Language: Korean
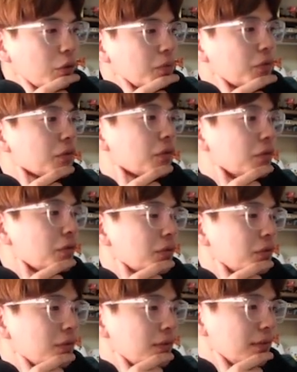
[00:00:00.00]
없어.
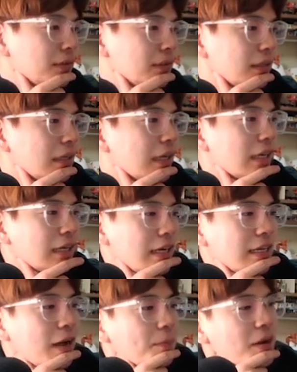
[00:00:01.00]

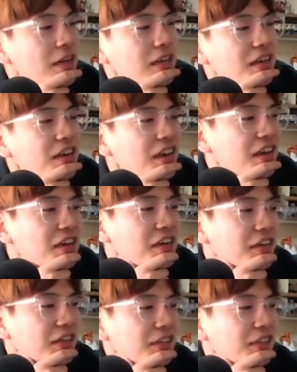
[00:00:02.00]
이 닭발킥이